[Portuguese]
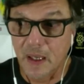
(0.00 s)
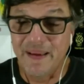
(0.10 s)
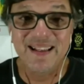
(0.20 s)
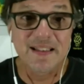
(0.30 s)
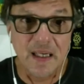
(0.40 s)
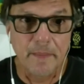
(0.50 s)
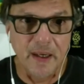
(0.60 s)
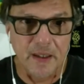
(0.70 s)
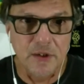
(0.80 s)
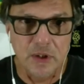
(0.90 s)
ameaçar
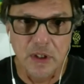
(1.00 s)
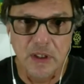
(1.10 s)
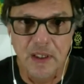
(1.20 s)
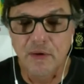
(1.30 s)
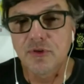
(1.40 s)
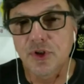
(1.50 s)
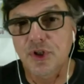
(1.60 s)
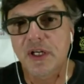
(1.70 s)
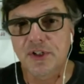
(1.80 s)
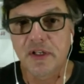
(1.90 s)
mais e não se
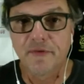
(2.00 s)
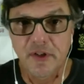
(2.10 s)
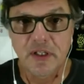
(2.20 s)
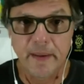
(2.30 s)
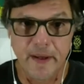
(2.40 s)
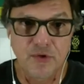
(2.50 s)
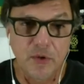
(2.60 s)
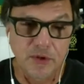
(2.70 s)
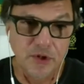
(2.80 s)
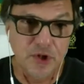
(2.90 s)
desgastar fisicamente
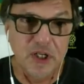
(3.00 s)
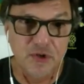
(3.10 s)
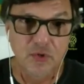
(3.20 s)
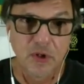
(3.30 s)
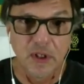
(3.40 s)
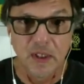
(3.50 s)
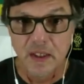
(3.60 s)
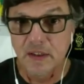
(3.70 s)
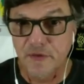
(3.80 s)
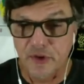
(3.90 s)
como se desgastou.
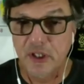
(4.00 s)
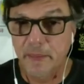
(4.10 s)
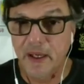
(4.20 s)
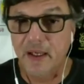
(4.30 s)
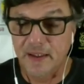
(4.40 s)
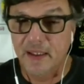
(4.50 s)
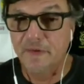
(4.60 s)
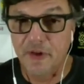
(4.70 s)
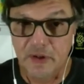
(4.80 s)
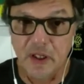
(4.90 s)
Vocês vão se lembrar que até
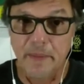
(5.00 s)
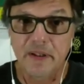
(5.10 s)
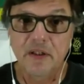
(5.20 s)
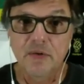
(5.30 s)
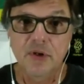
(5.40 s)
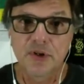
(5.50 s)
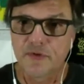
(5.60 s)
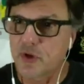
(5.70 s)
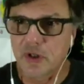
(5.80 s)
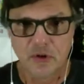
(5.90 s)
na final da Libertadores
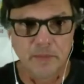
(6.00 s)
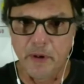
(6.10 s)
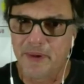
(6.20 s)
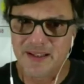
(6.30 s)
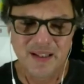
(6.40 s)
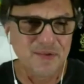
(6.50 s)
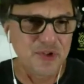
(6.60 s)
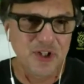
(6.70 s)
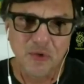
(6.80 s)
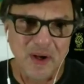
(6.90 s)
teve o um jogador do Palmeiras saindo
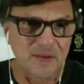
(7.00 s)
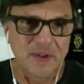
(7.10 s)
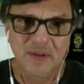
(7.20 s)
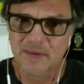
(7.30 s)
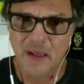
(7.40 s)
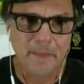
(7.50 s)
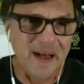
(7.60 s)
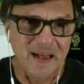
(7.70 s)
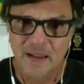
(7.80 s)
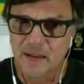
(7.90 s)
extenuado, na
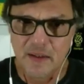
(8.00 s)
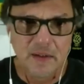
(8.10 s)
maca,